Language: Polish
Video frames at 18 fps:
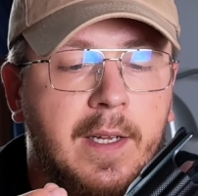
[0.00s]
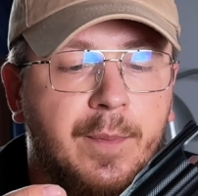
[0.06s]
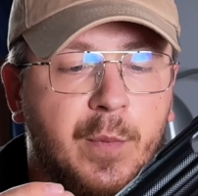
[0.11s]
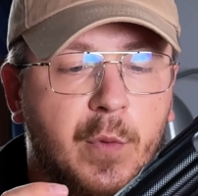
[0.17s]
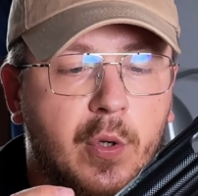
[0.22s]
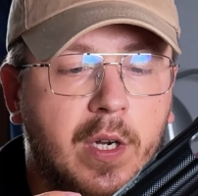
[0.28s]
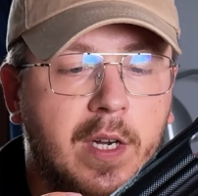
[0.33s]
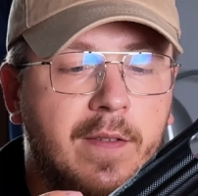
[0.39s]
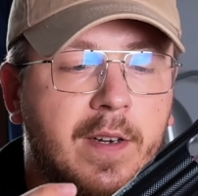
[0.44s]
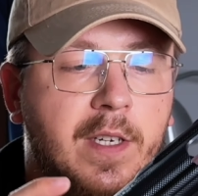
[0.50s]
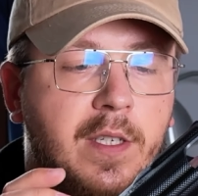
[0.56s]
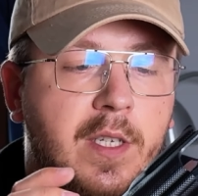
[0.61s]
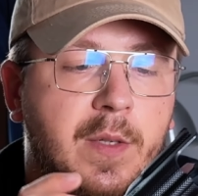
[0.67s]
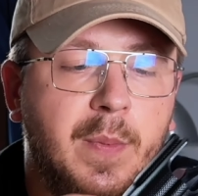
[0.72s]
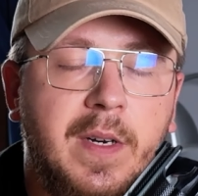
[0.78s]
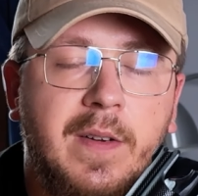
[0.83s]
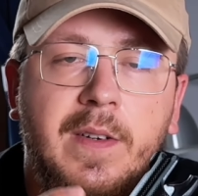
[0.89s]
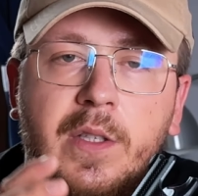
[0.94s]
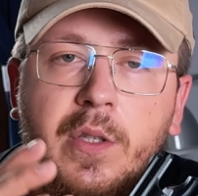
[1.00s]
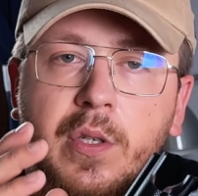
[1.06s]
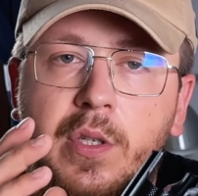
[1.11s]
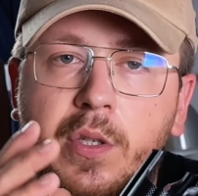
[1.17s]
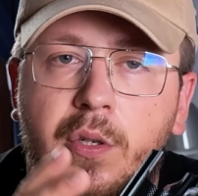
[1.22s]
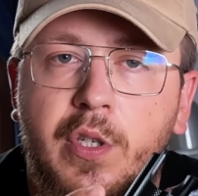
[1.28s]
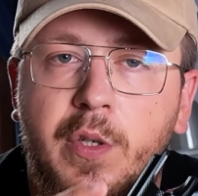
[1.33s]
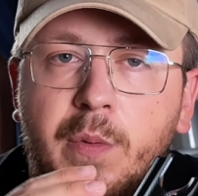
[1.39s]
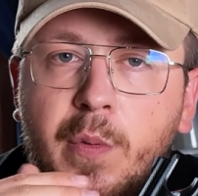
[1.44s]
Druga ważna sprawa to
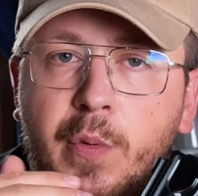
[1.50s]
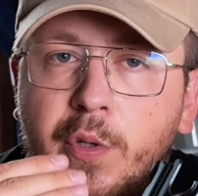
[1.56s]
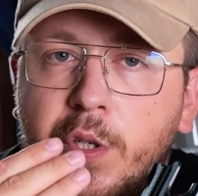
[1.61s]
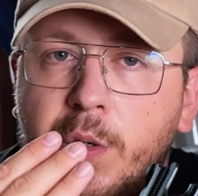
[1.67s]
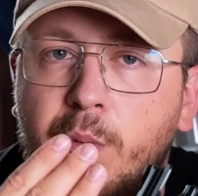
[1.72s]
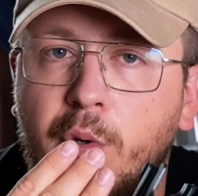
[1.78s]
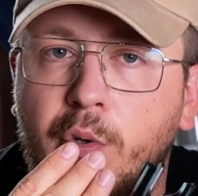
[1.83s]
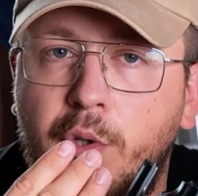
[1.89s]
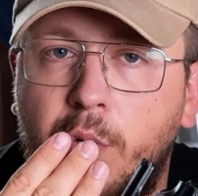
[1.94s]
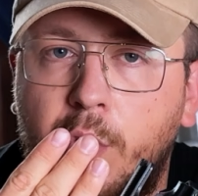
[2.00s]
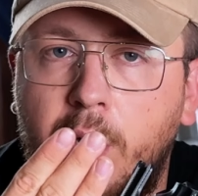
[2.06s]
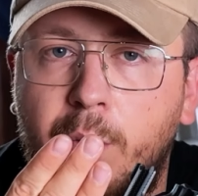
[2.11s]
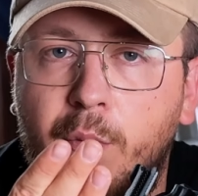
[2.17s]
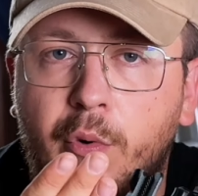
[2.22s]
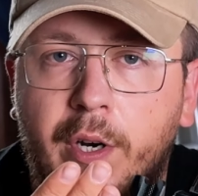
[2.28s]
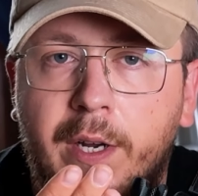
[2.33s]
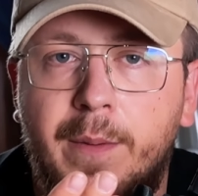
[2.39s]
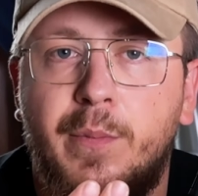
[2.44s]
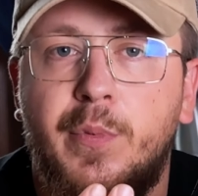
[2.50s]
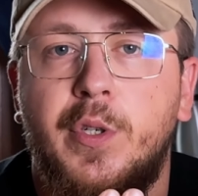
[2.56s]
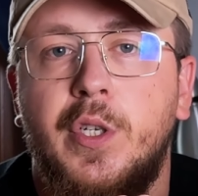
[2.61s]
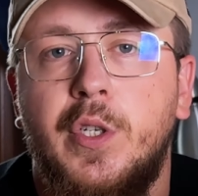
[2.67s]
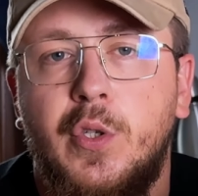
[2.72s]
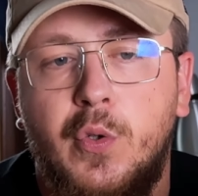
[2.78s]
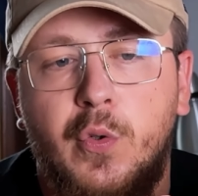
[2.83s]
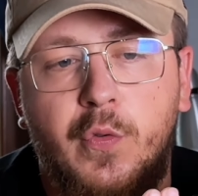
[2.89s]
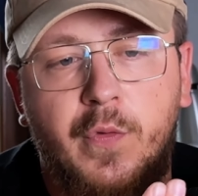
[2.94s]
jest to, żeby można było tą burę
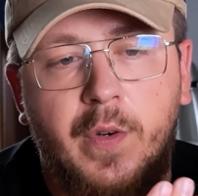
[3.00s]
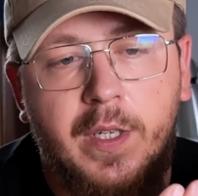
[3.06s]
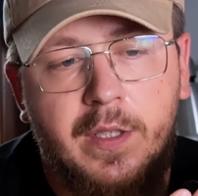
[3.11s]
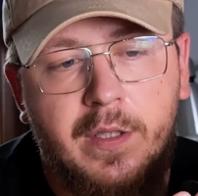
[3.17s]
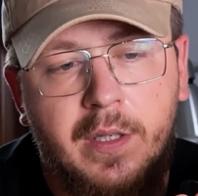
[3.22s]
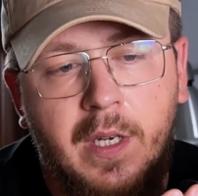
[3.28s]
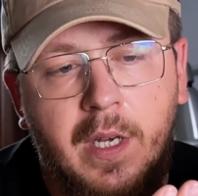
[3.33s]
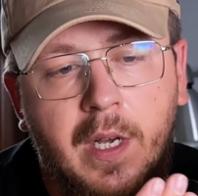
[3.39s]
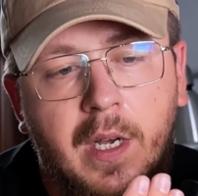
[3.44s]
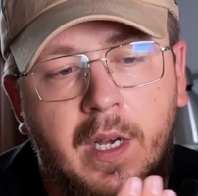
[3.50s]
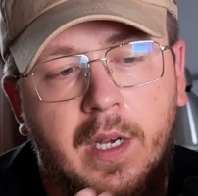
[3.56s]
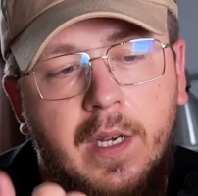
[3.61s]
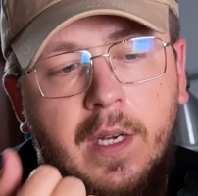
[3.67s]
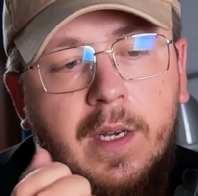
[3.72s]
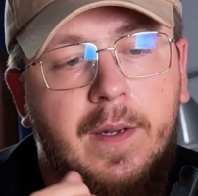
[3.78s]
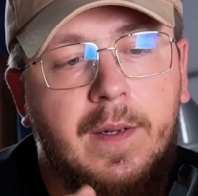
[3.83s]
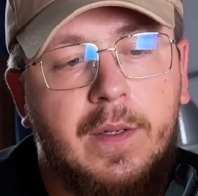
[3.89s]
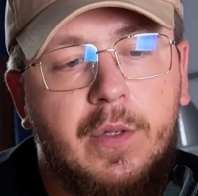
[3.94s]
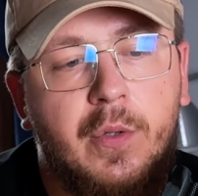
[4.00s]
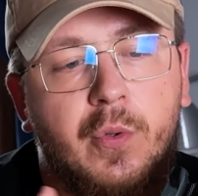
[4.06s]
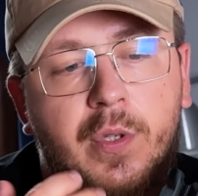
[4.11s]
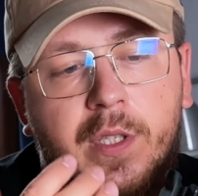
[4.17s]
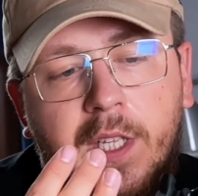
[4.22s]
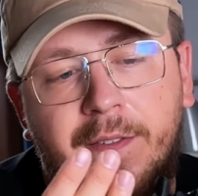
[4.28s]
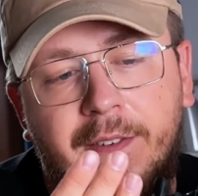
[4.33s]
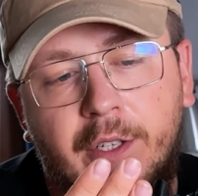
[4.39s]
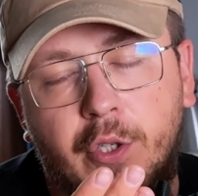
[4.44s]
przesuwać e, i
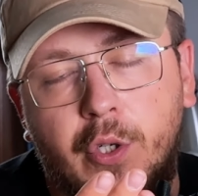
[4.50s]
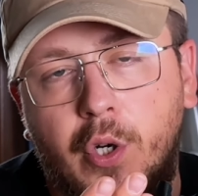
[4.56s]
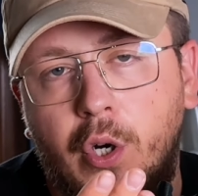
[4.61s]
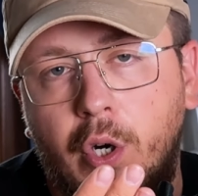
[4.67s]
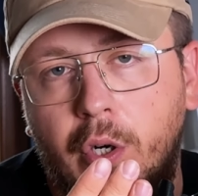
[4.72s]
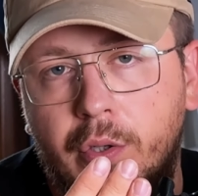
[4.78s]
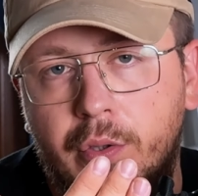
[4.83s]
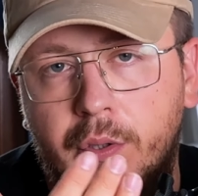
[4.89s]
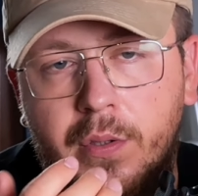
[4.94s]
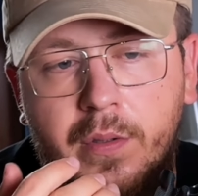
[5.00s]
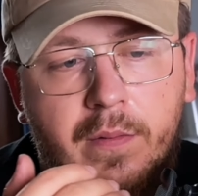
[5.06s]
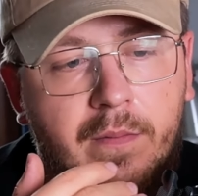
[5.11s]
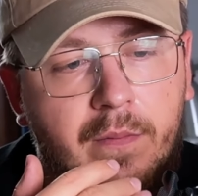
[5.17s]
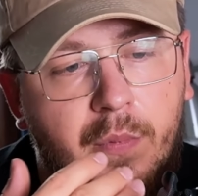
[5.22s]
ustawiać kąt,